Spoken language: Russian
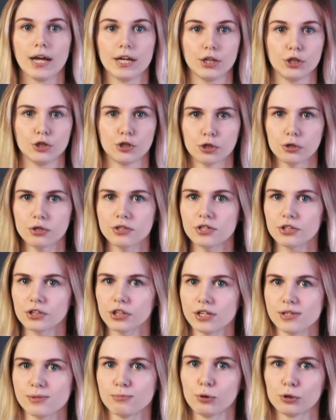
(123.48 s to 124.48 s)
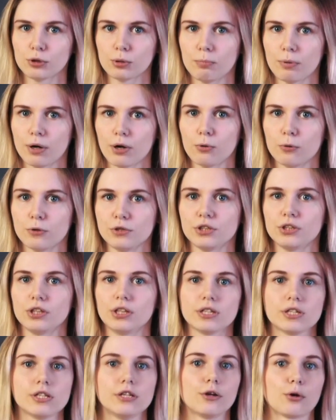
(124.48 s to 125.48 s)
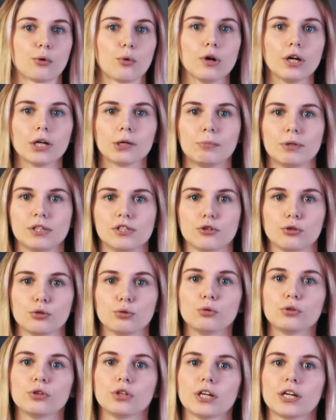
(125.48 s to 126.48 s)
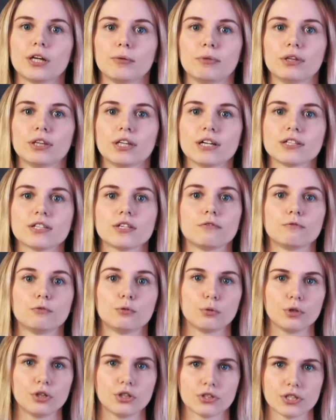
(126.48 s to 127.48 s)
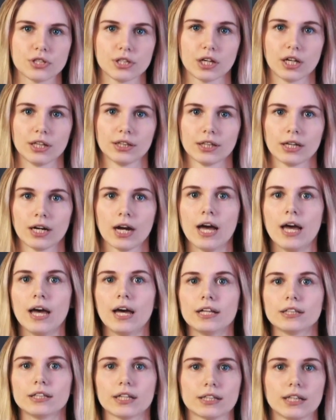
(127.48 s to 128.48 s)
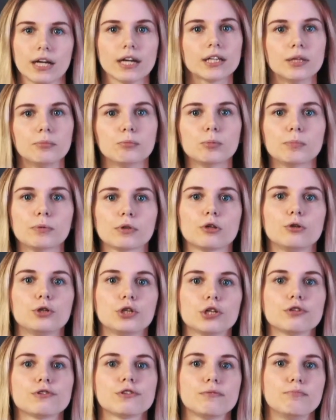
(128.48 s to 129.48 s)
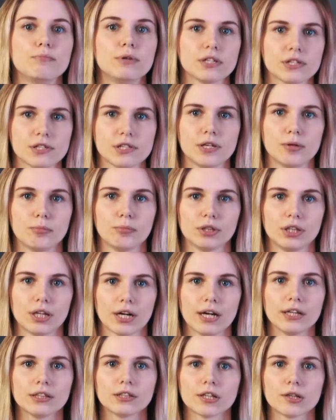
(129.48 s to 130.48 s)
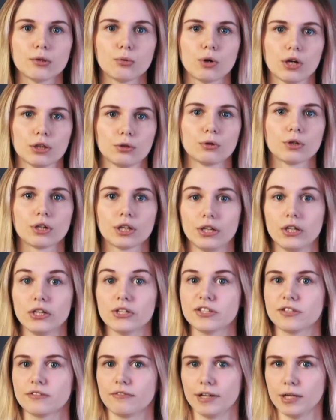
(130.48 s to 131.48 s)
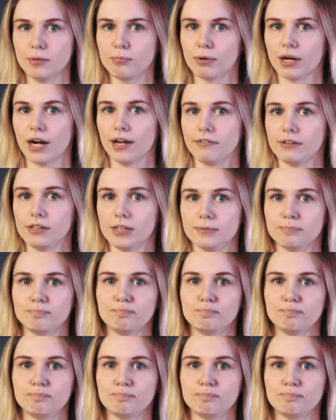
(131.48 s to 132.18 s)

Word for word: Еще один досмотр проходит, если ролик претендует на рекомендации трансляций в других странах. Тогда к нему подключаются местные модераторы, у которых есть свои правила.